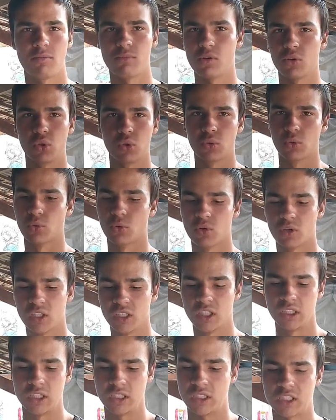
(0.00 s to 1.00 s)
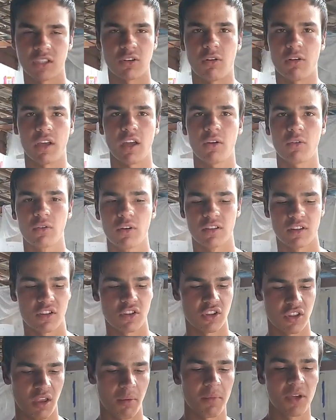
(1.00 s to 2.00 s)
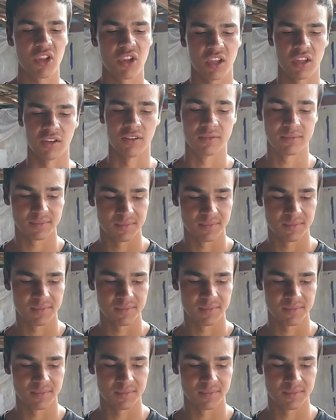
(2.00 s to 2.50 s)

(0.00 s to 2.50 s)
motor, qualquer coisa, a gente tá mexendo.